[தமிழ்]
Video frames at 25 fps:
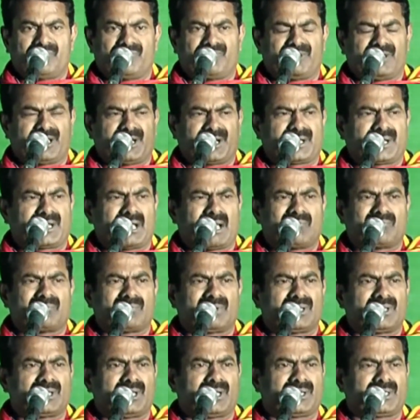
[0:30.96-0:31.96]
வியட்நாம்
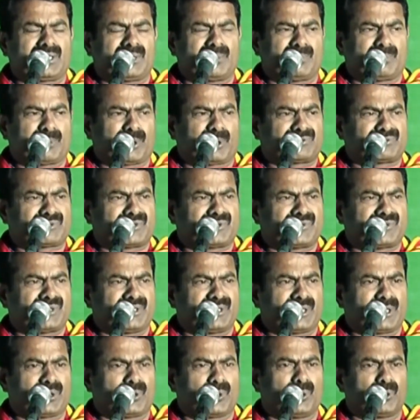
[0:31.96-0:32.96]
விடுதலைக்கு புரட்சி
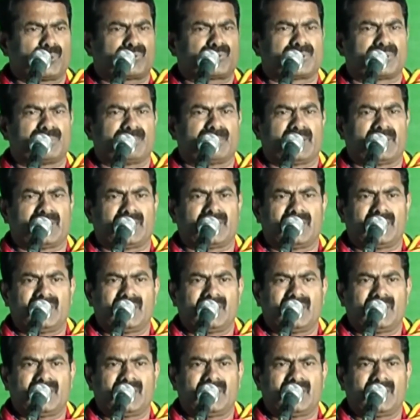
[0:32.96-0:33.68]
செய்த ஹோசிமின்